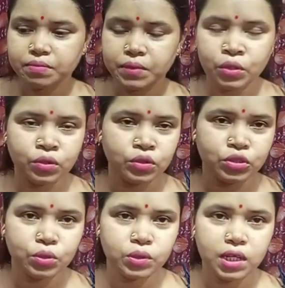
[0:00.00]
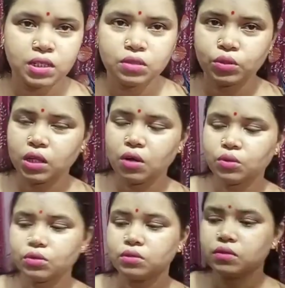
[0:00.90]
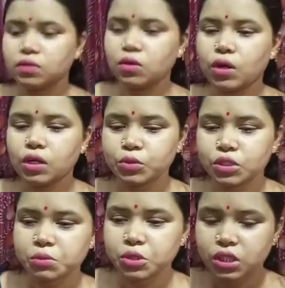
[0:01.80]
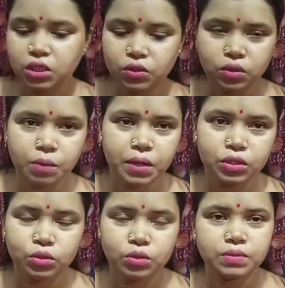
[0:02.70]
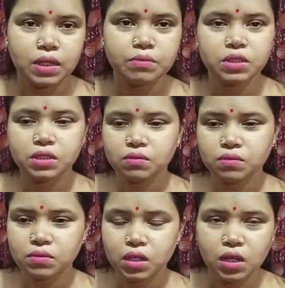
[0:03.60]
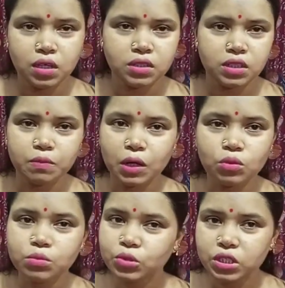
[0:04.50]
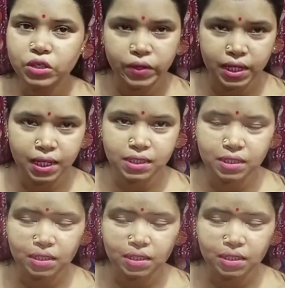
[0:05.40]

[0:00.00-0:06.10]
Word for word: বেরোনোর জো নেই কোথাও ঘরে বসে বসে তো আমরা তো এমনি ঝিমানো মুরগি হয়ে গেছি